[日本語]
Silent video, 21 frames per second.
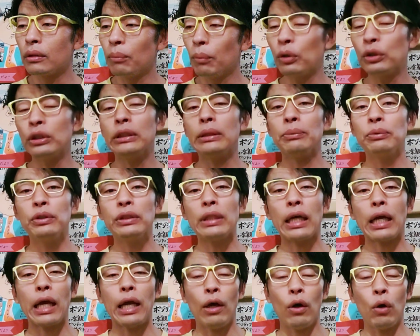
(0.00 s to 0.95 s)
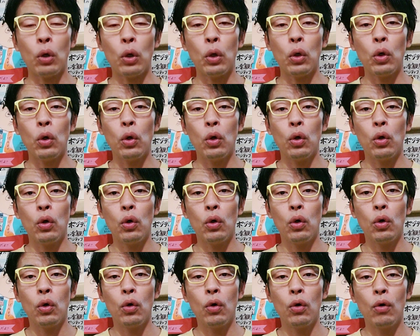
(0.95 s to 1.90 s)
ポジティブ居酒屋を
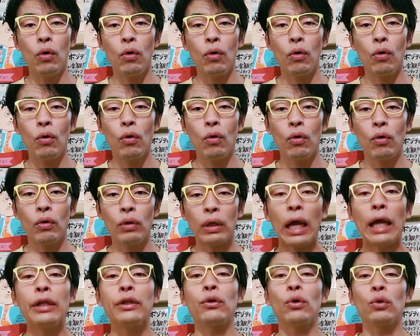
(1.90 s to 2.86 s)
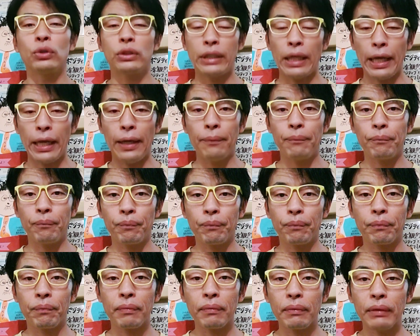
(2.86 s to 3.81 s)
開業して
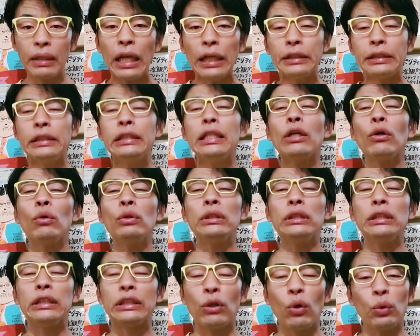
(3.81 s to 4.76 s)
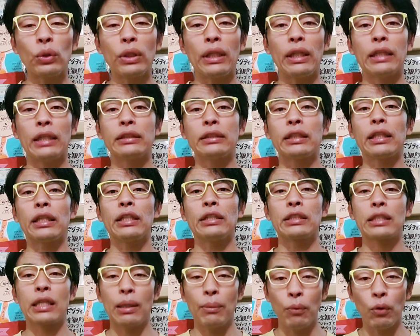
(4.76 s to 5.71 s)
で1年後に2号店出したんで
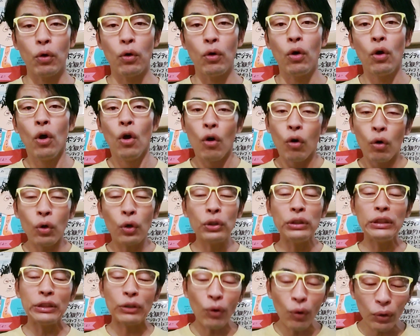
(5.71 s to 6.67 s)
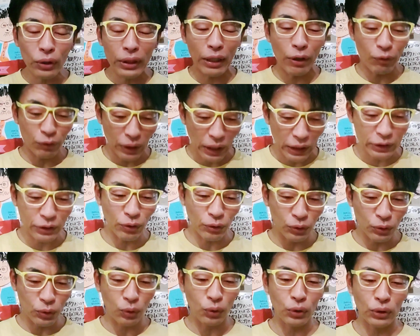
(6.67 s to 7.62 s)
すけどもこの2号店を出すと
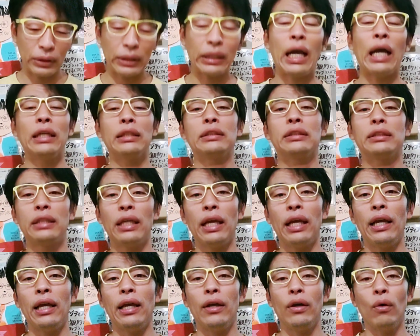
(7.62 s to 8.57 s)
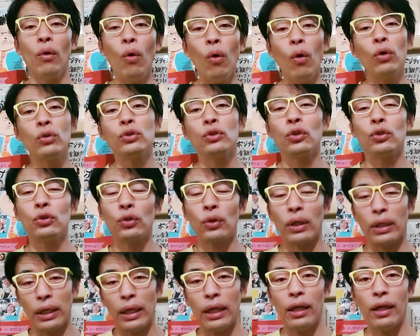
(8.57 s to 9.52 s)
いうことに関して多くの人
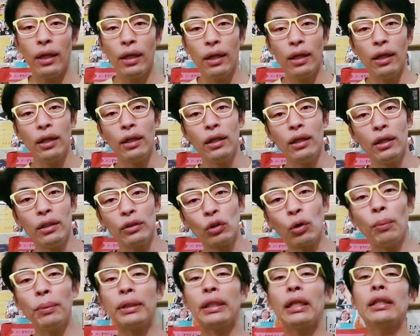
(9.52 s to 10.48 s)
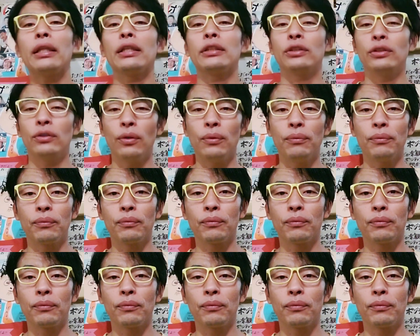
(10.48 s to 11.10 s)
がね止めたんですよ